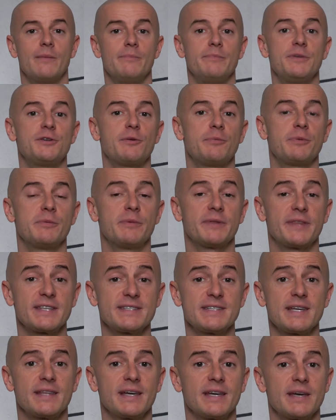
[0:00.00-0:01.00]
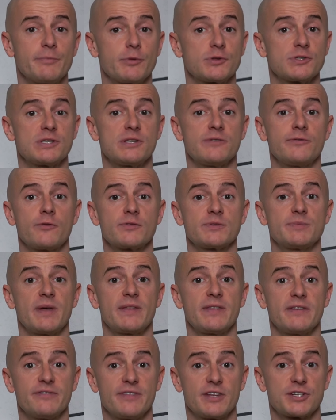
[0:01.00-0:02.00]
Mikropigmentacja daje pozytywną
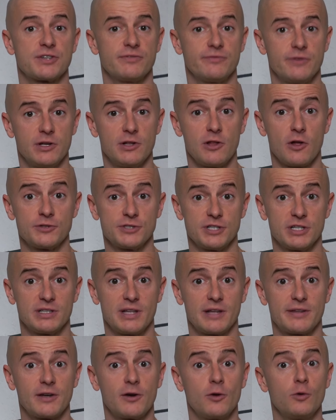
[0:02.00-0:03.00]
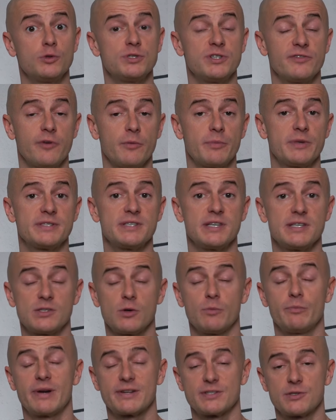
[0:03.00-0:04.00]
zmianę w naszym wyglądzie, dlatego ludzie wobec niej
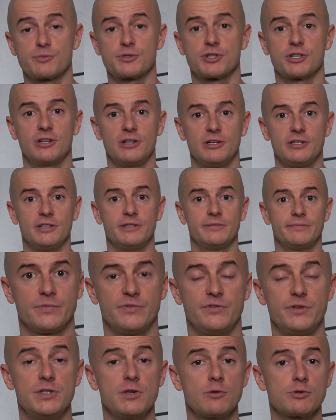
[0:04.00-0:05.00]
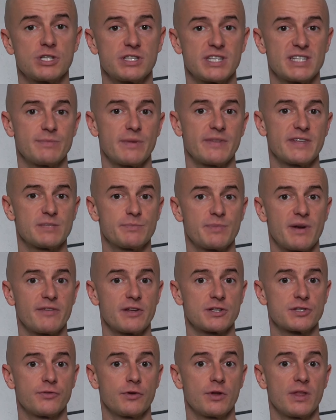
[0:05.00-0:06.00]
są bardzo przychylni. Widzą, że ta zmiana
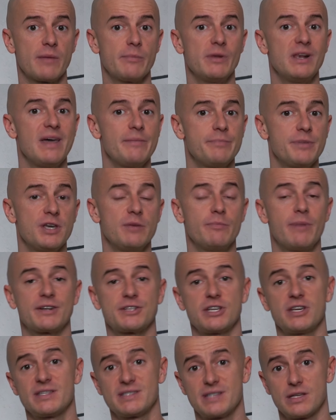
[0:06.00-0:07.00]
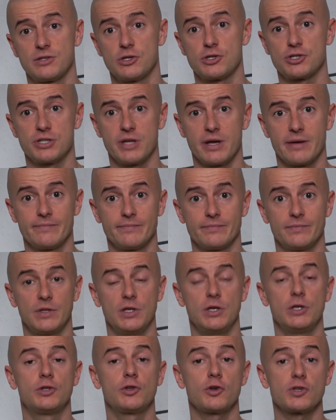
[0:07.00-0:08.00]
sprawia, że wyglądamy lepiej i bardziej estetycznie.
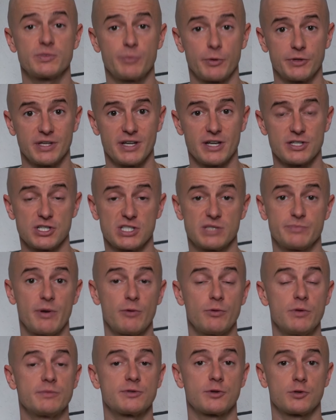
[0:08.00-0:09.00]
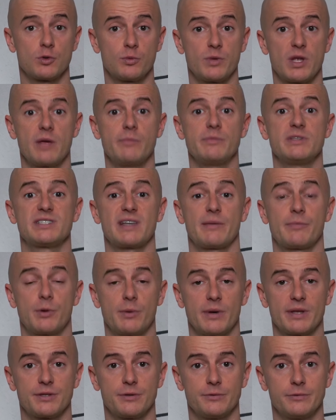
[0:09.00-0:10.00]
I to spotyka się z pełnym zrozumieniem i
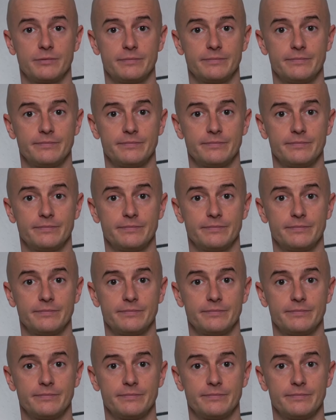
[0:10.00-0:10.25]
aprobatą.